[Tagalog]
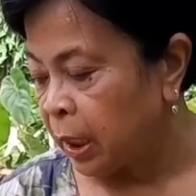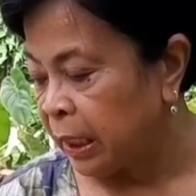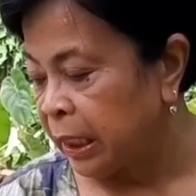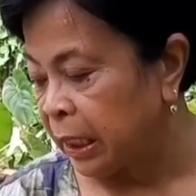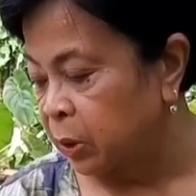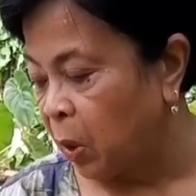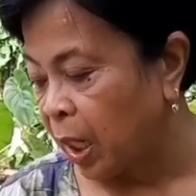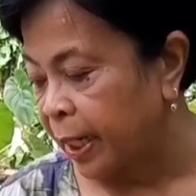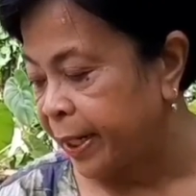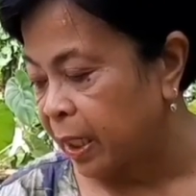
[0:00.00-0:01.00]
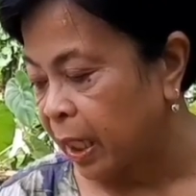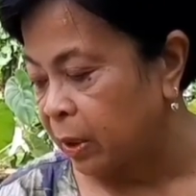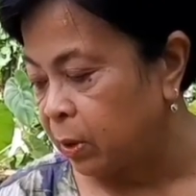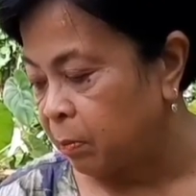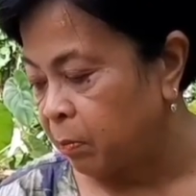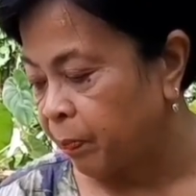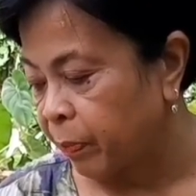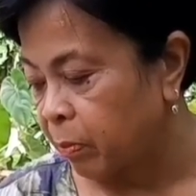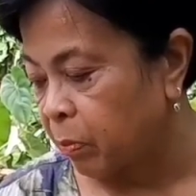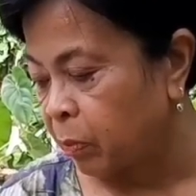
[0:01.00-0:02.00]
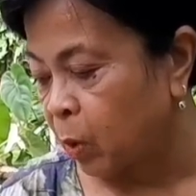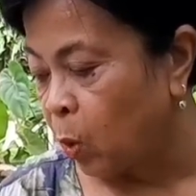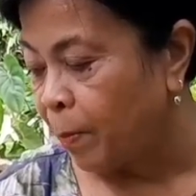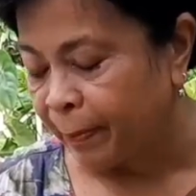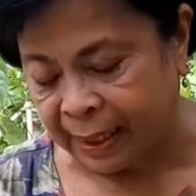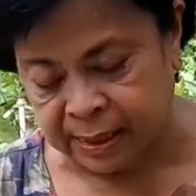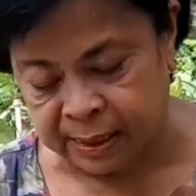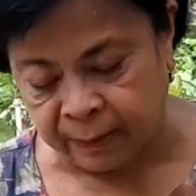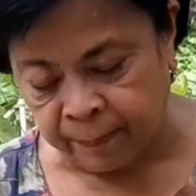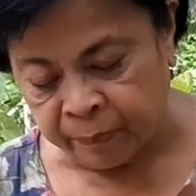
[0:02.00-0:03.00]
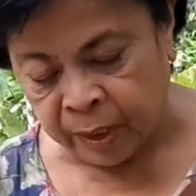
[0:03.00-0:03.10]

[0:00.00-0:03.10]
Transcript: Hindi ito agad-agad lumabas.